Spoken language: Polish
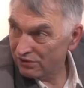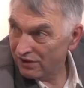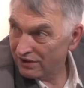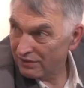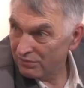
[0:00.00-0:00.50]

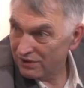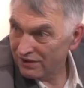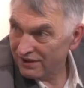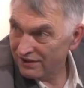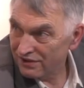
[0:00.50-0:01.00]
sądach mhm.
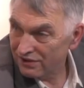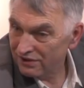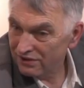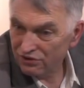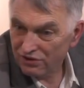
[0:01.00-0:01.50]

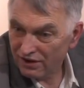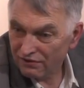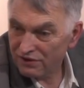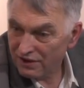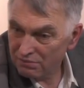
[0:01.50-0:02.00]
amerykańskich i że na
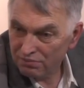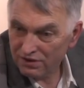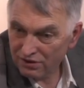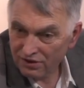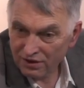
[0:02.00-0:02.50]
wstępie
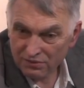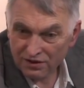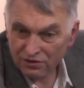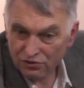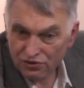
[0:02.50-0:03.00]
to tam
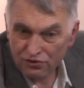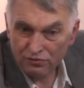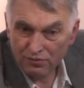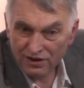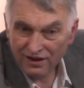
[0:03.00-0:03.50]
jakąś
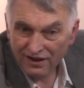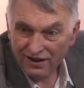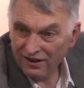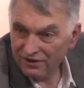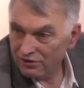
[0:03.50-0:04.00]
sumę
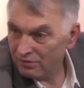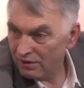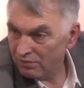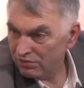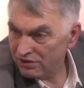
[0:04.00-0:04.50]
trzeba
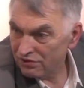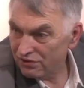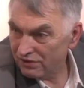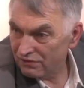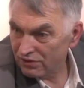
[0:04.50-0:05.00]
opłacić
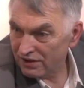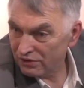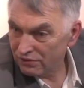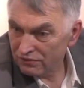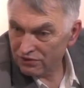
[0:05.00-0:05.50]

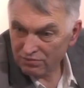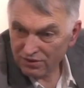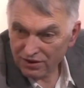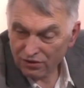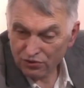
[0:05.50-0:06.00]
adwokatów, trzeba
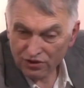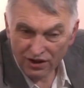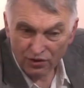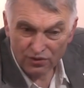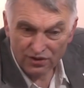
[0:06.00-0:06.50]
jakąś
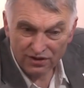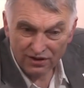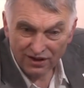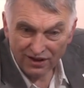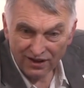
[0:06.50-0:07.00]
kaucję,
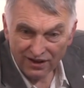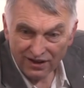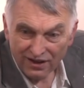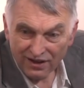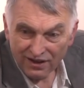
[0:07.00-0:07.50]

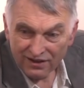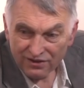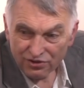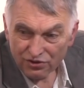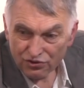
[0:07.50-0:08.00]

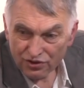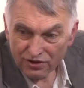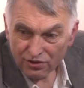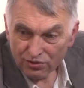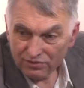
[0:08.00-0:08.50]
gdzieś
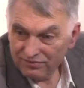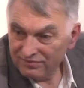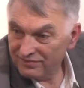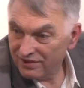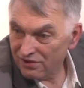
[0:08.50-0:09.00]
rzędu
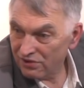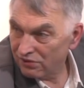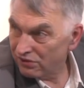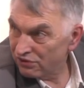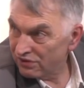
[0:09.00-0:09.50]
100
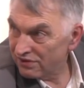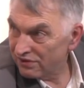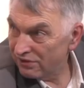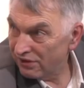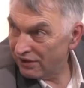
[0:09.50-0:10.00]
tysięcy
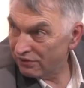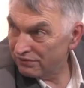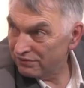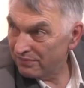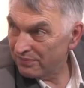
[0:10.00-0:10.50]

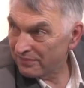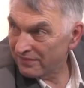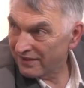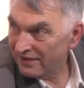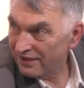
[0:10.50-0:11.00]
dolarów
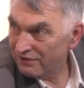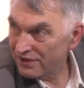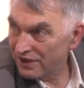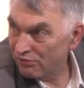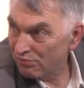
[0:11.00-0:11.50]
na
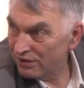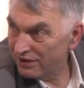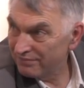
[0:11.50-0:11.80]
wstępie.